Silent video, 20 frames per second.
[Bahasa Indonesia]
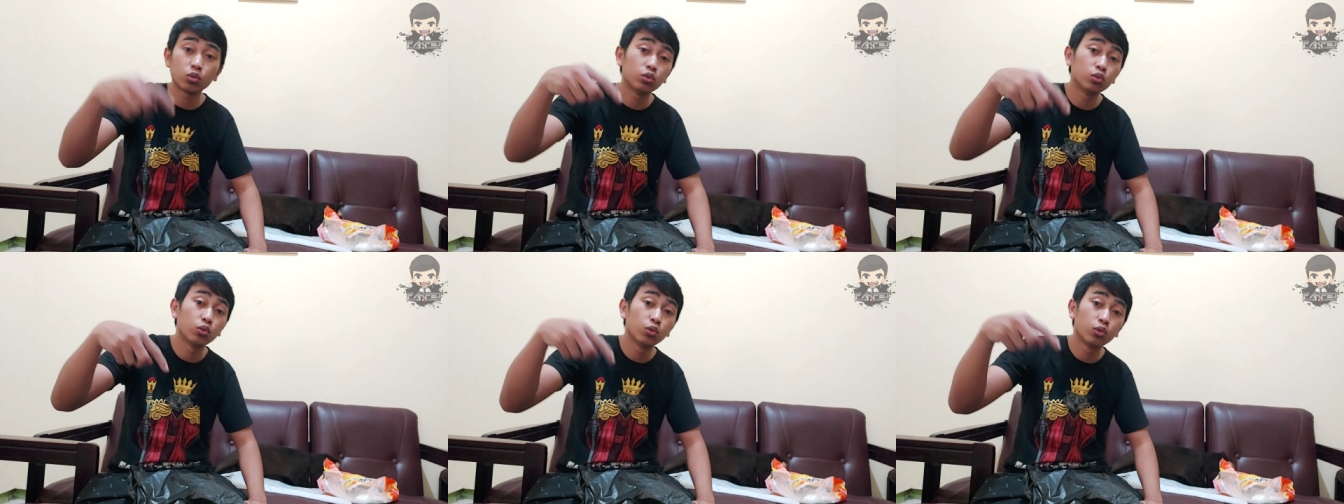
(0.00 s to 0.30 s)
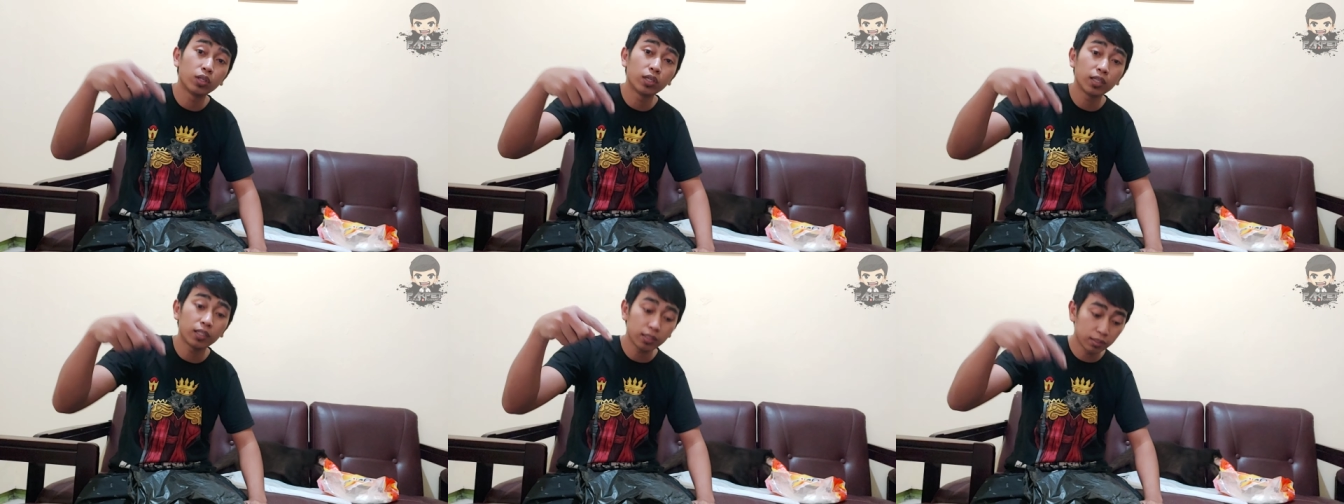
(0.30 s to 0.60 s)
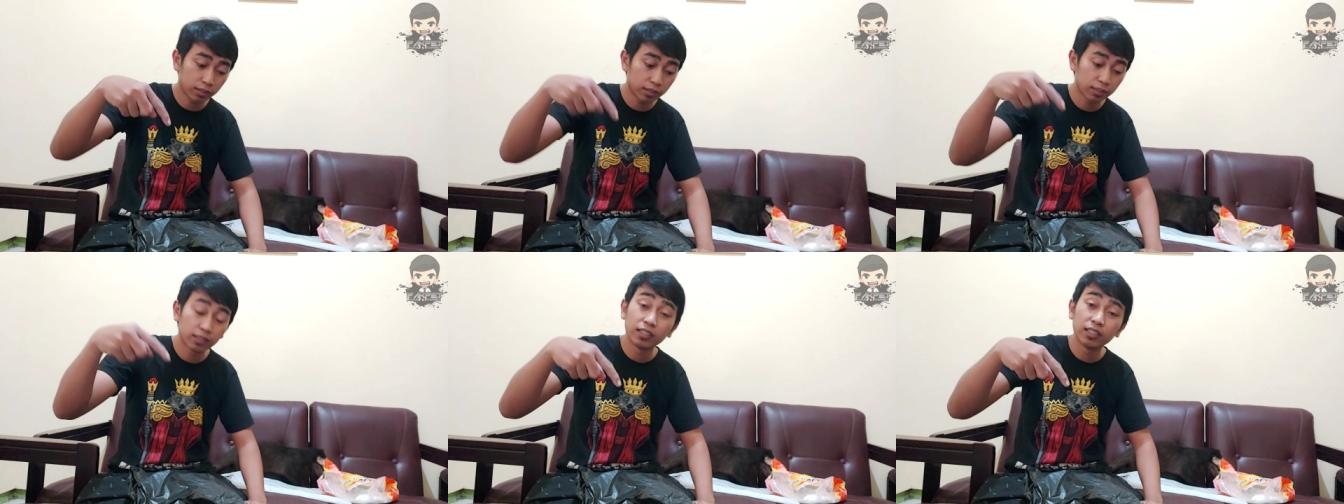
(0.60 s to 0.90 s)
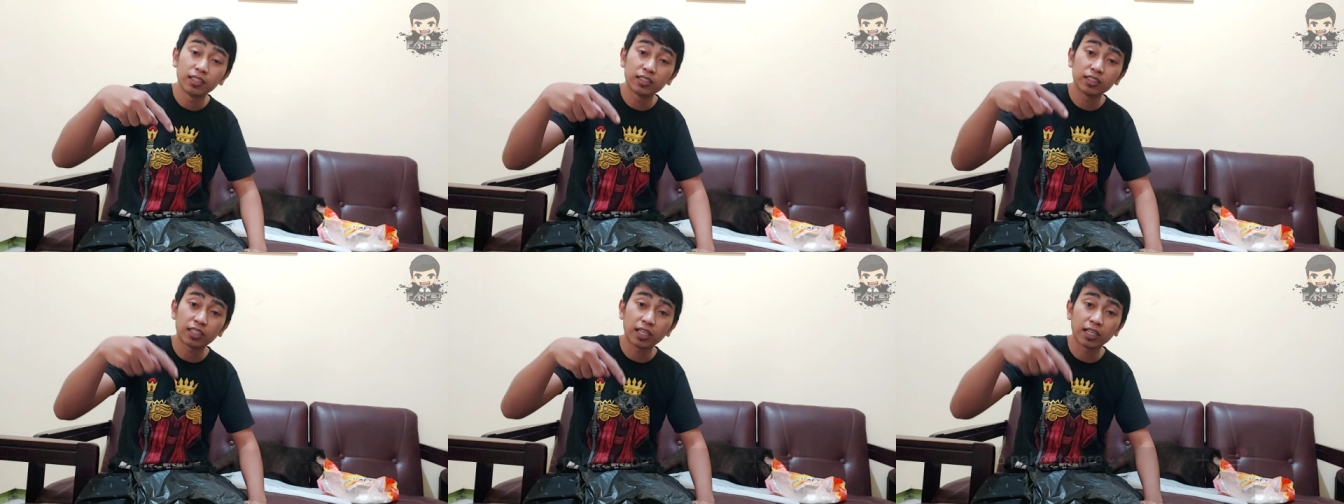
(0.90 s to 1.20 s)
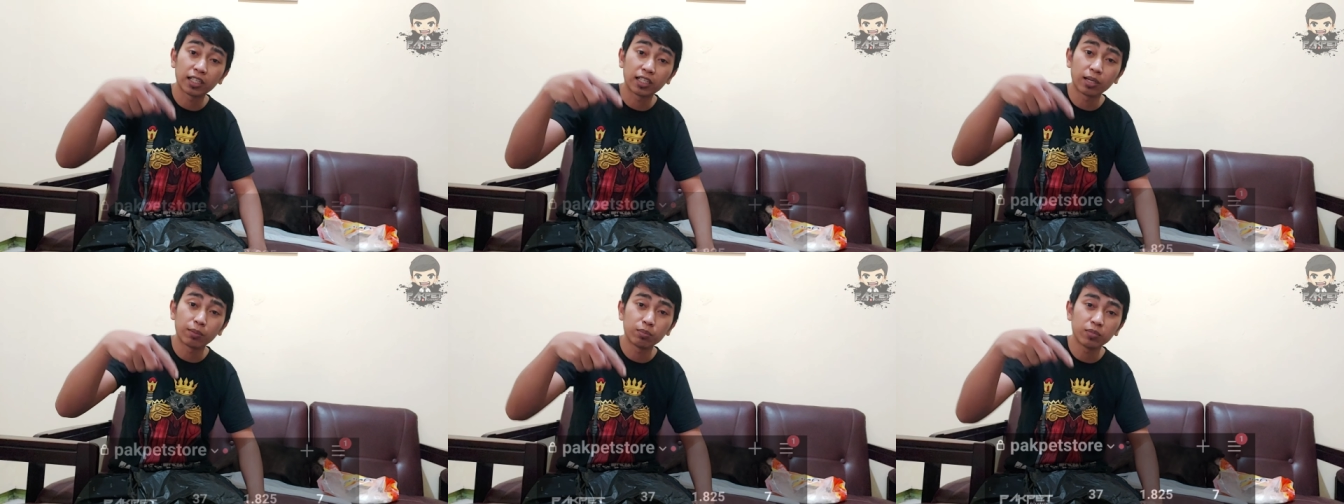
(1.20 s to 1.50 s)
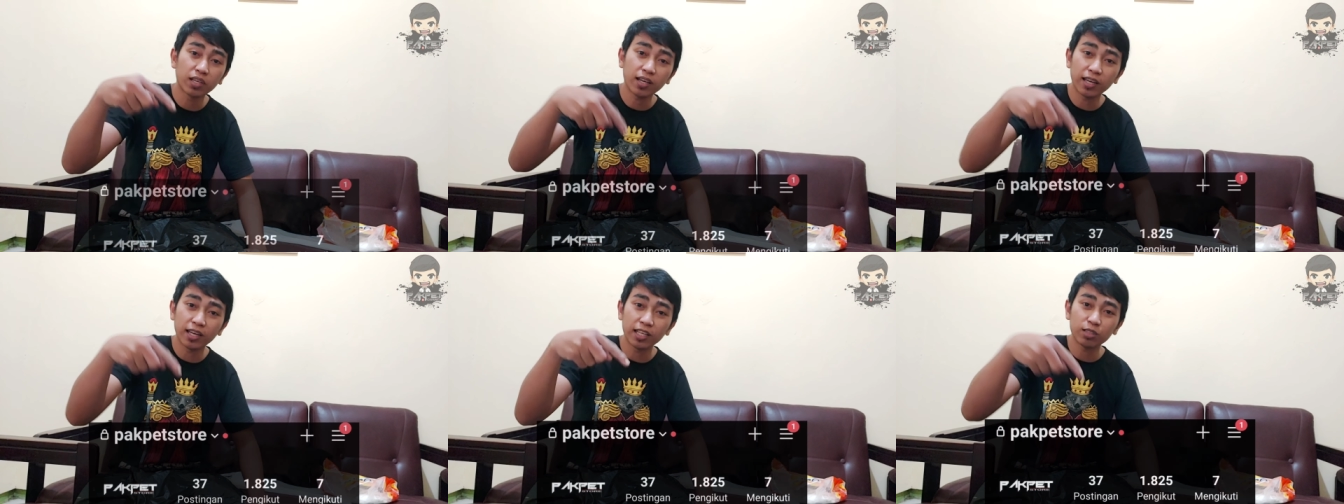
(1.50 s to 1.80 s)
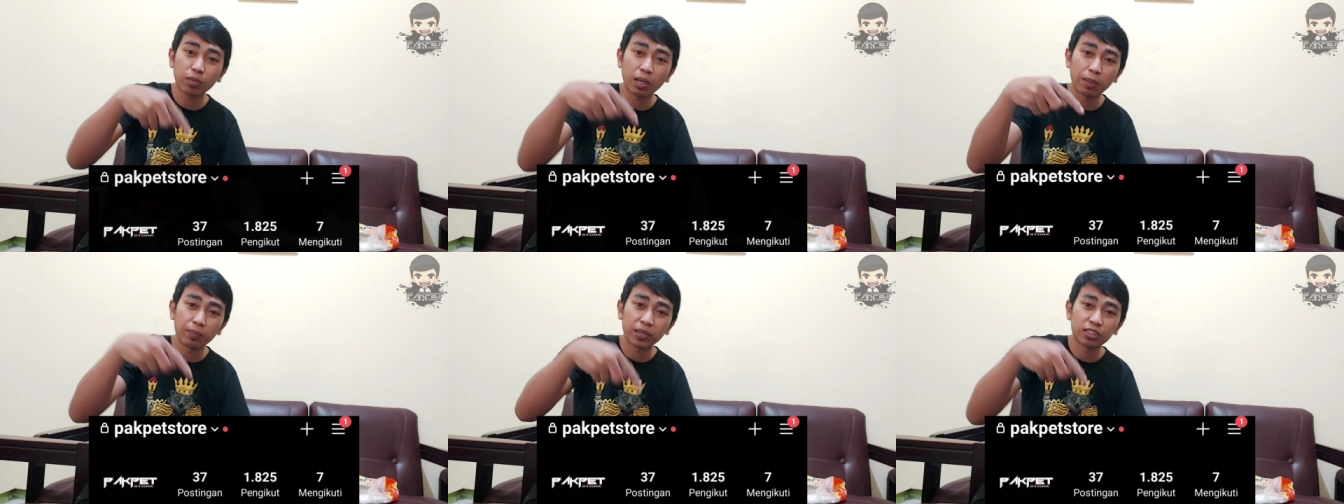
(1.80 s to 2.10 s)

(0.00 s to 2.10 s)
kunjungi instagramnya at